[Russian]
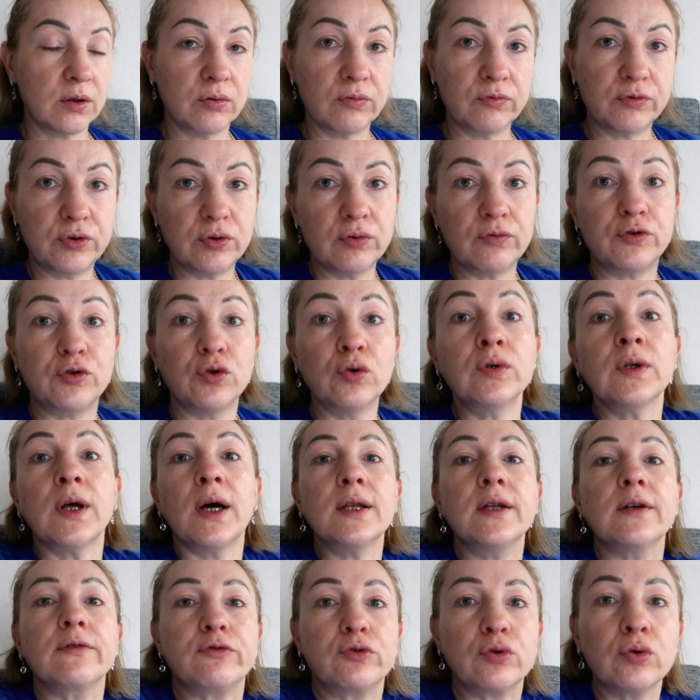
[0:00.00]
Ну все, все
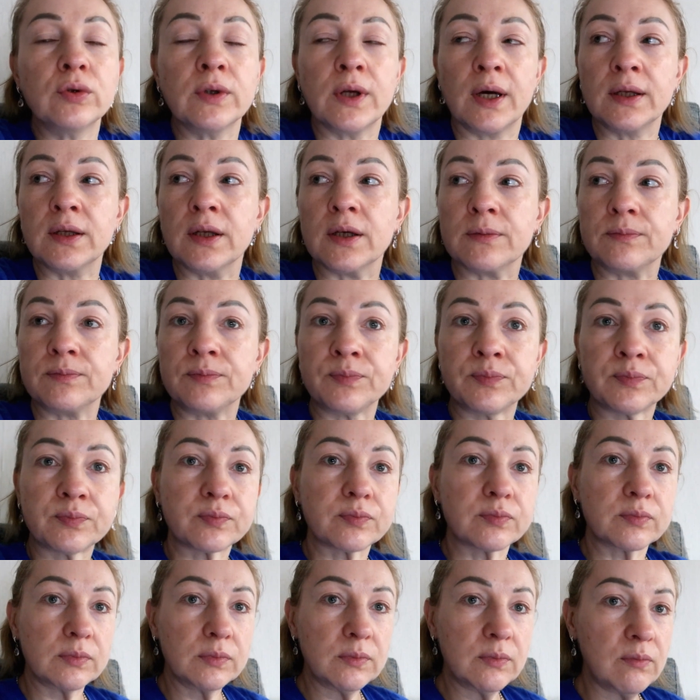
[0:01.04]
надо, все надо.
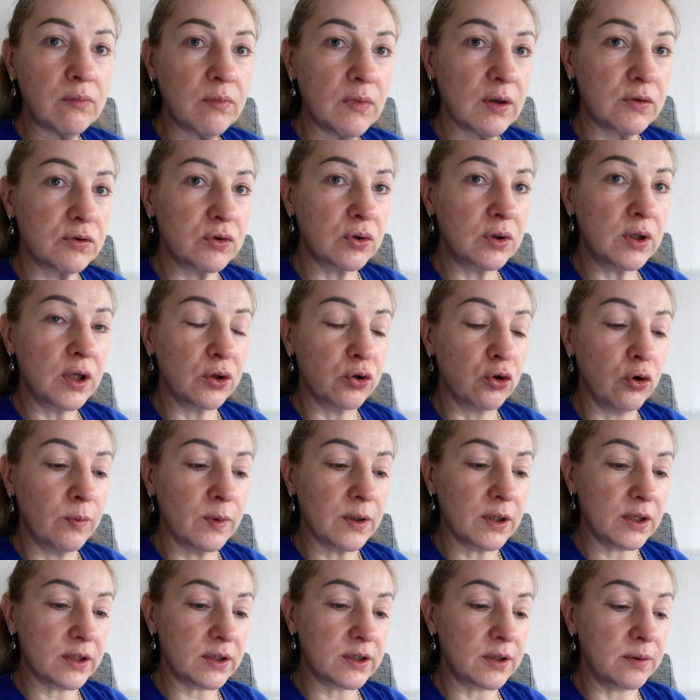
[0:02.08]
Все для
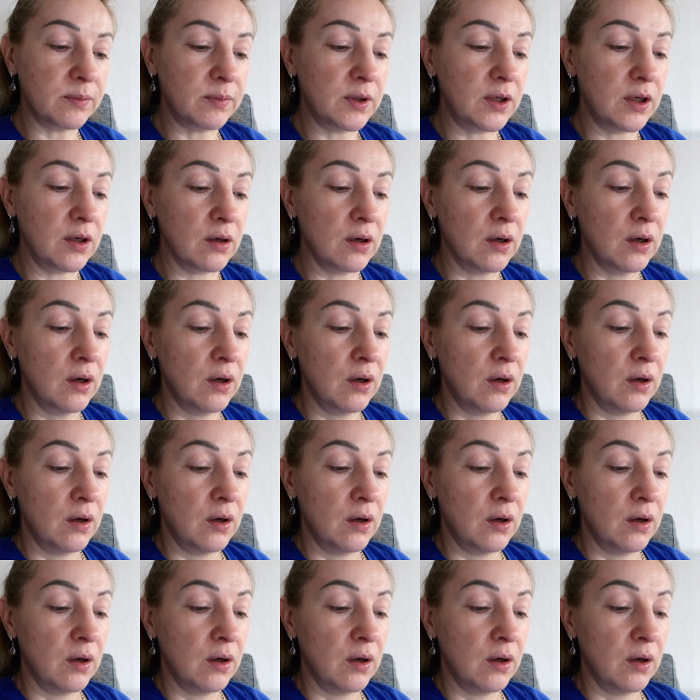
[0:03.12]
дома, для семьи.